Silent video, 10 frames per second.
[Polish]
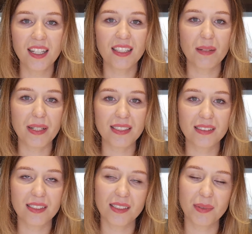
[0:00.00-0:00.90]
Ta pasta
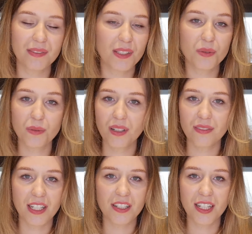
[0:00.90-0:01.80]
to jest naprawdę
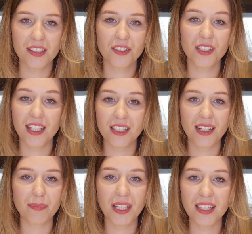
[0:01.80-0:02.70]
cudowna rzecz.
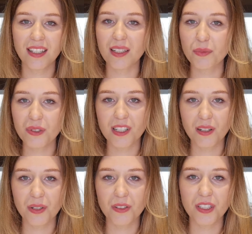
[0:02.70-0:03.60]
Ściereczka pięknie nabłyszcza
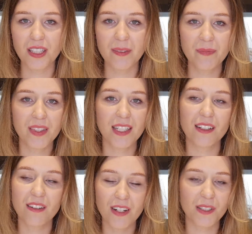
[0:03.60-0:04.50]
obrączki,
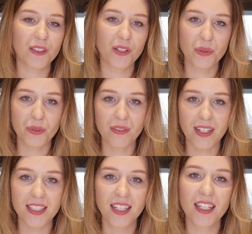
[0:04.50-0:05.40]
dlatego warto tego używać.